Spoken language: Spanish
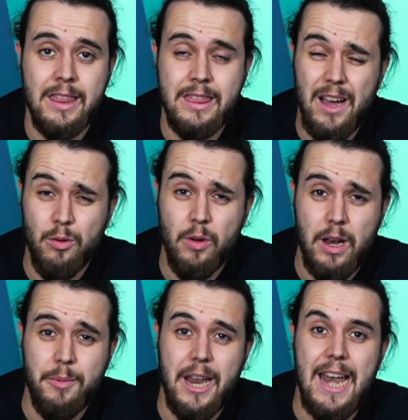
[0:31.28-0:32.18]
De
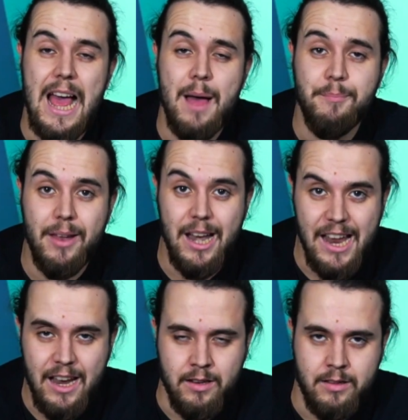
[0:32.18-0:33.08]
Google viene la app
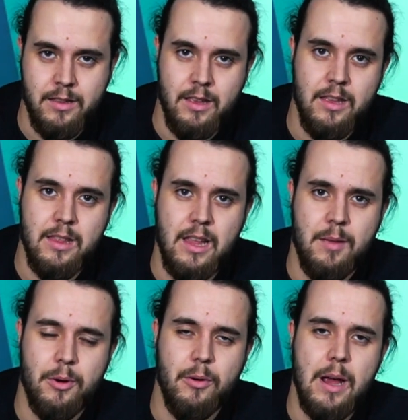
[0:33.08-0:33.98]
Lens.
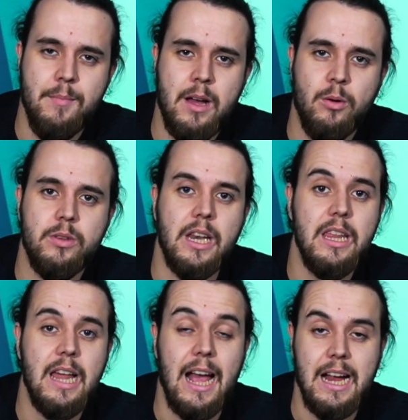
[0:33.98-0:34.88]
Este programa
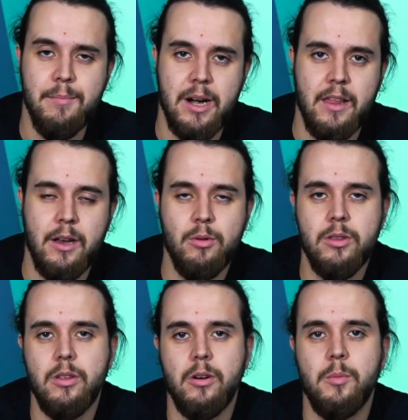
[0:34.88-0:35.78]
utiliza la cámara de
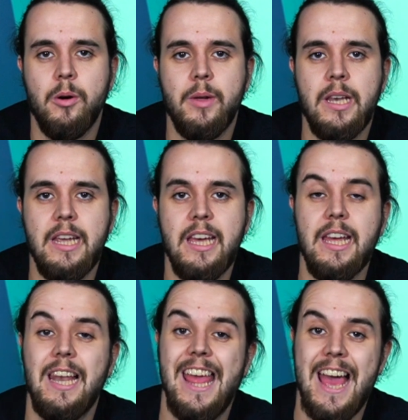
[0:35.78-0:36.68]
nuestro móvil
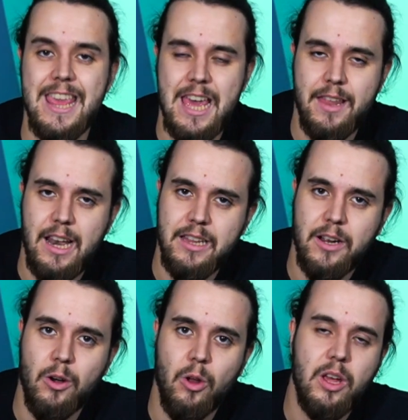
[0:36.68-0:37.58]
y le añade la
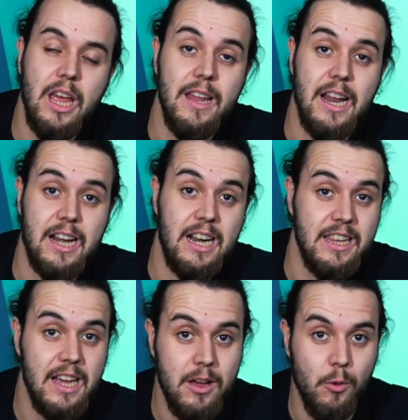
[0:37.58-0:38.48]
tecnología de la realidad